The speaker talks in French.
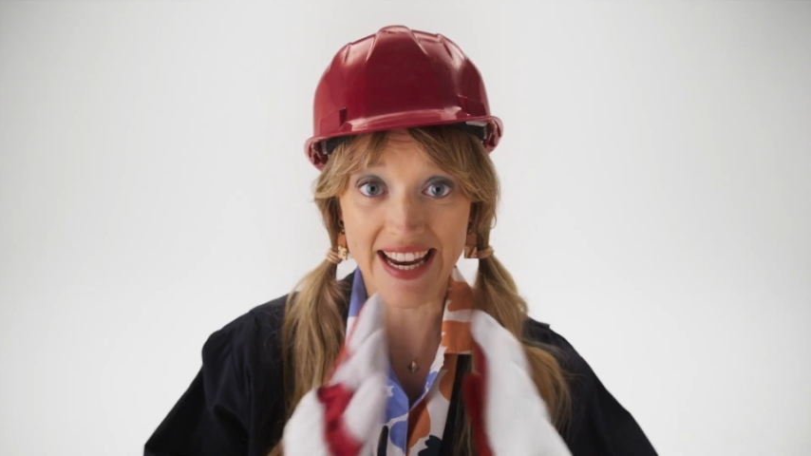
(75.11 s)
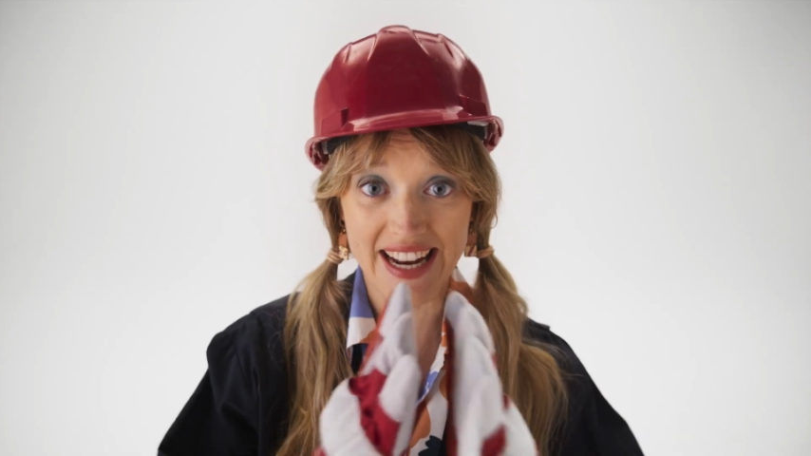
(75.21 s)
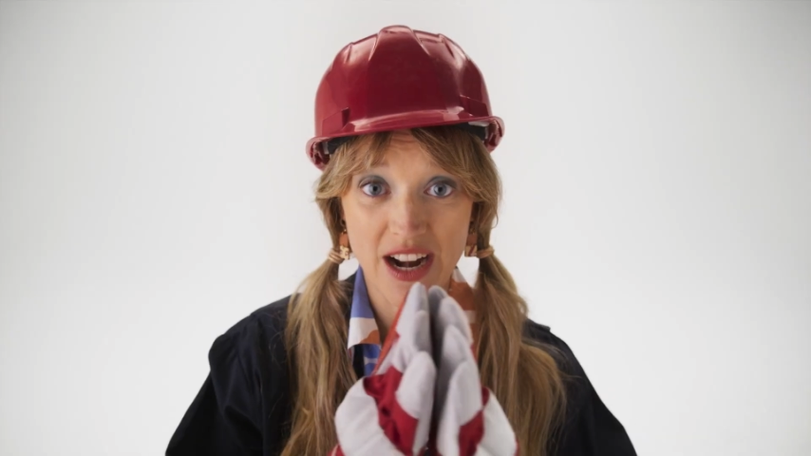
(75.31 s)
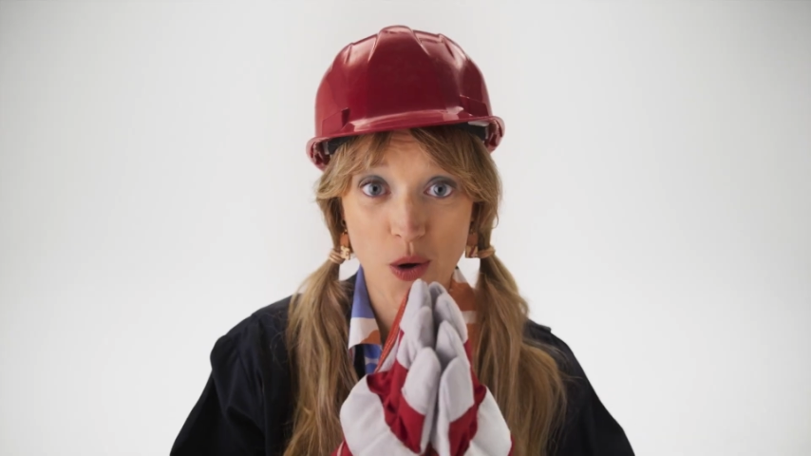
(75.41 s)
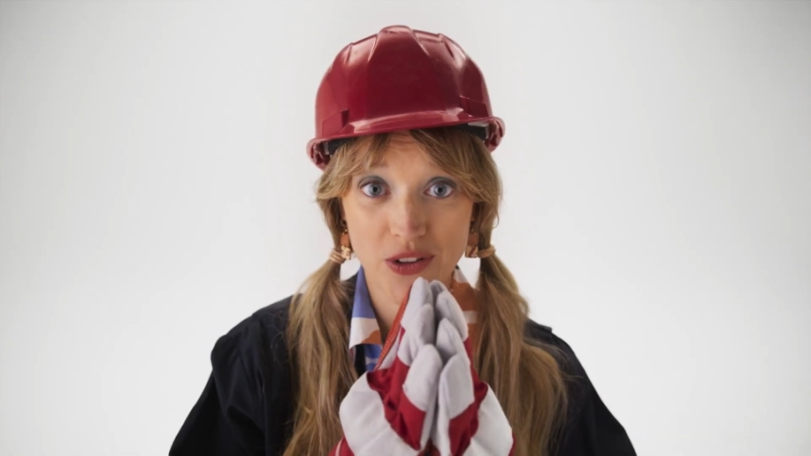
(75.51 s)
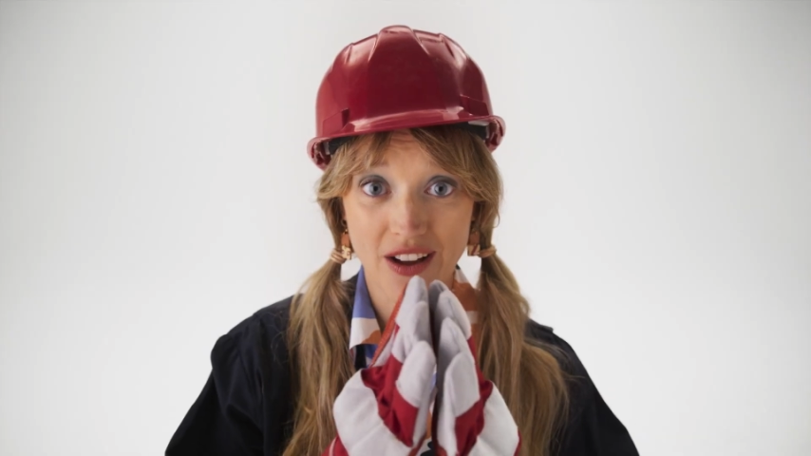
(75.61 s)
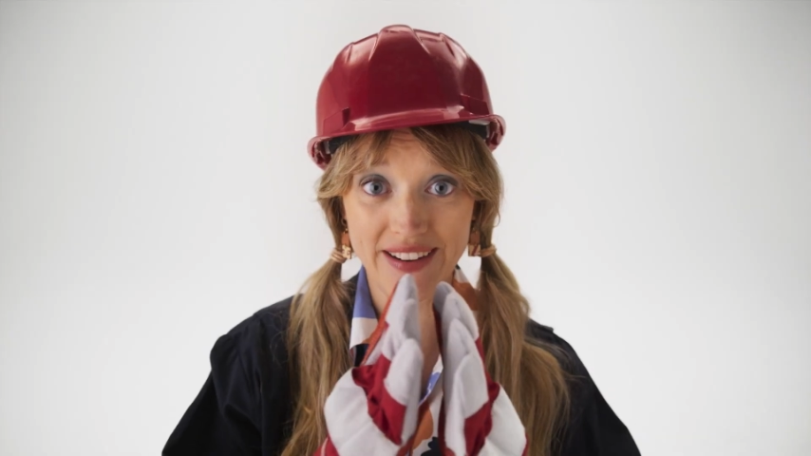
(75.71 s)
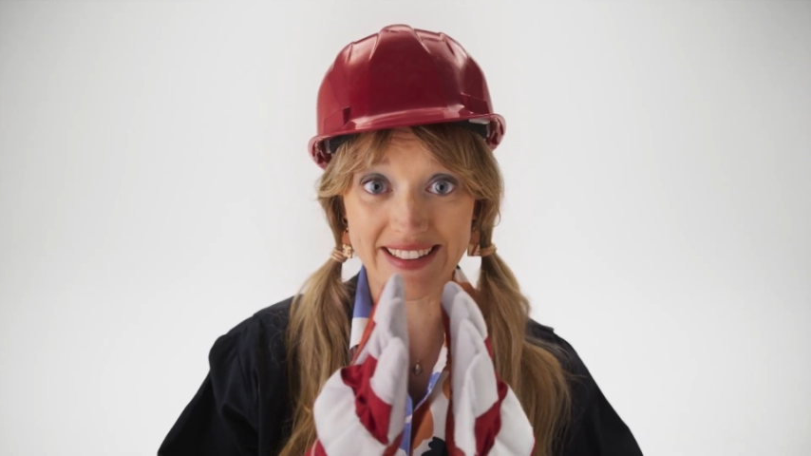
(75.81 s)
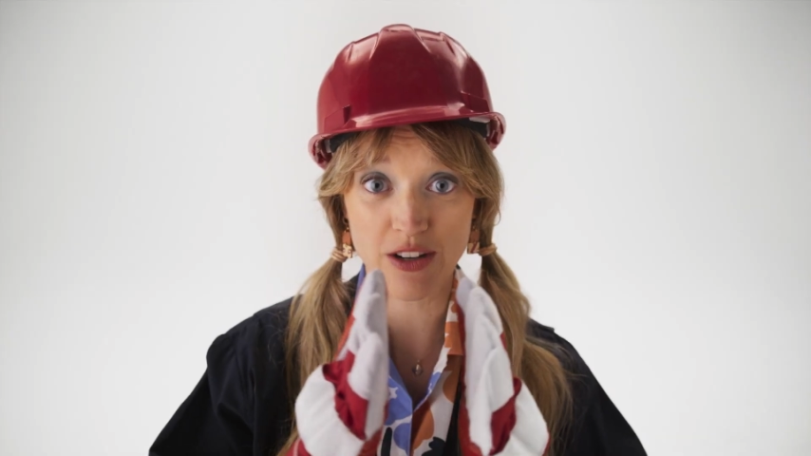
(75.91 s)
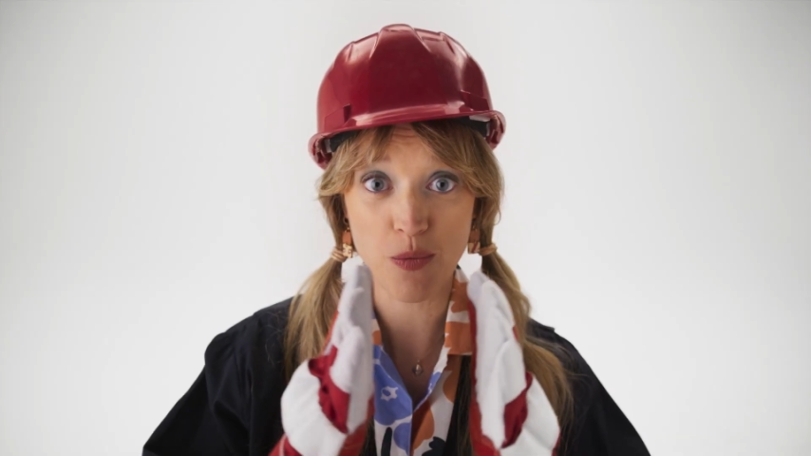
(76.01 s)
Et il a longtemps
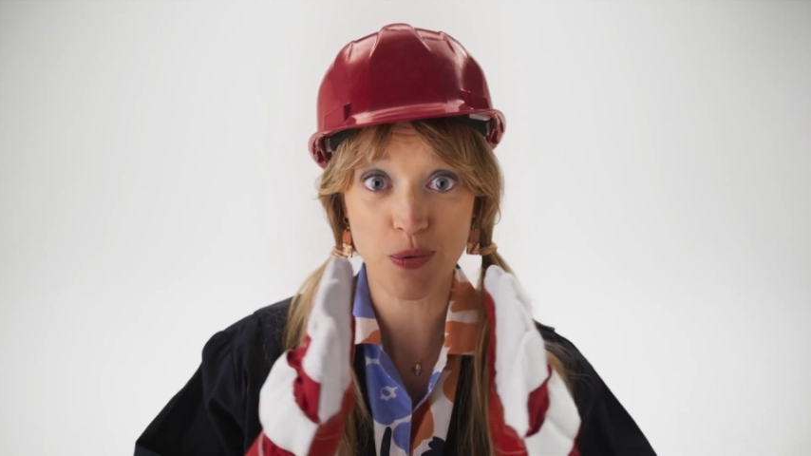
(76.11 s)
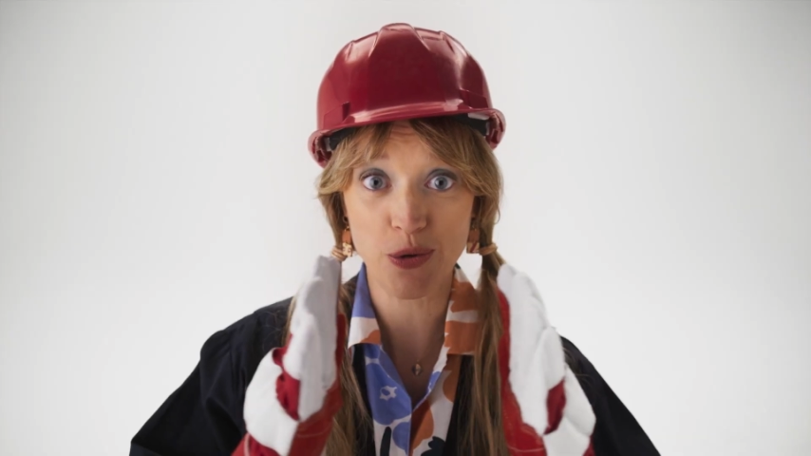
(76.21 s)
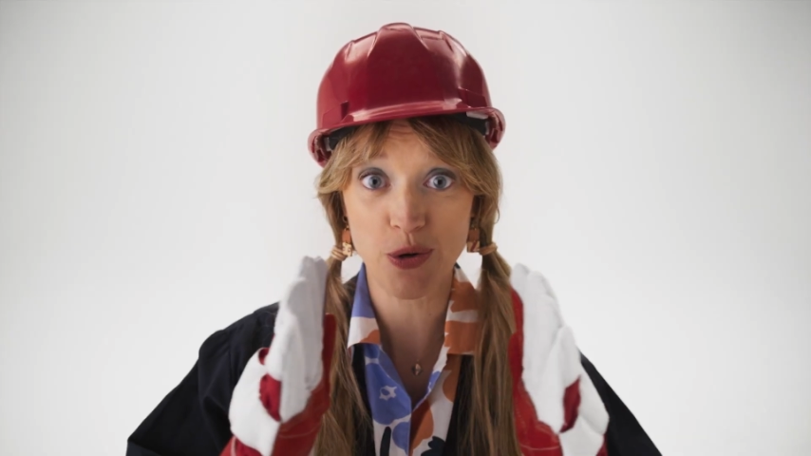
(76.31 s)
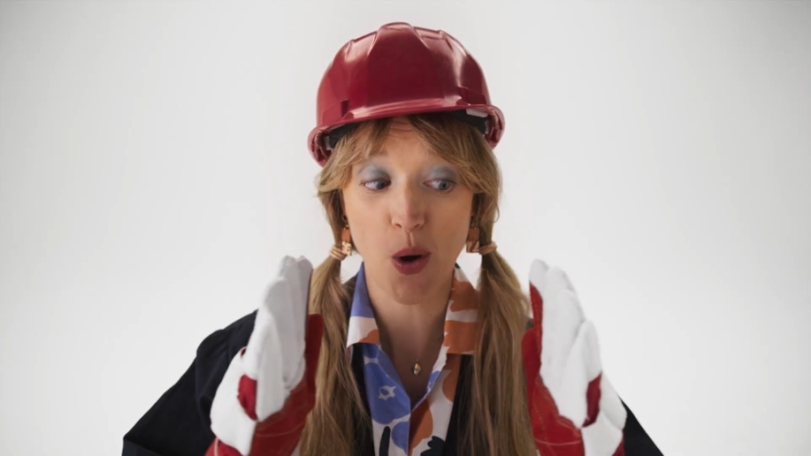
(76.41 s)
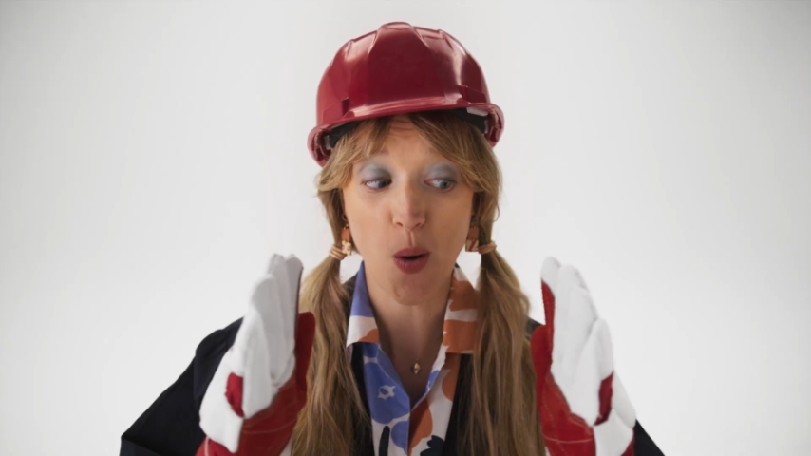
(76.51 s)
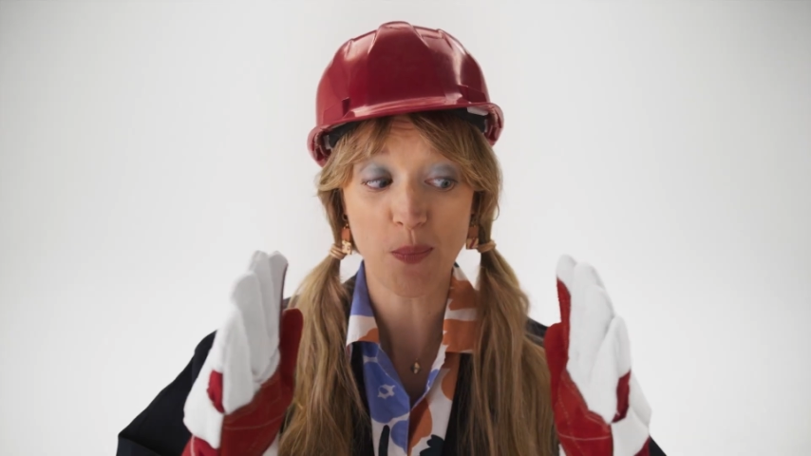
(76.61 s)
été le plus long